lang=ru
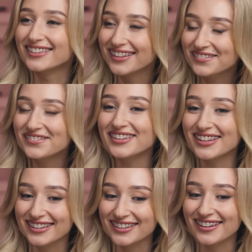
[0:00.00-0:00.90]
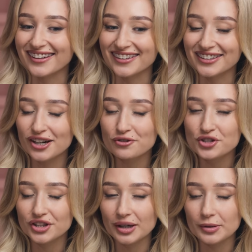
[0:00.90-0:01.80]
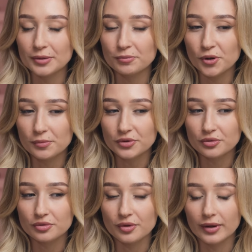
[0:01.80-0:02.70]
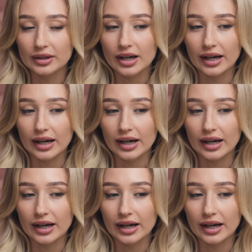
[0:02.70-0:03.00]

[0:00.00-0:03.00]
Наверное, я уже так не помню.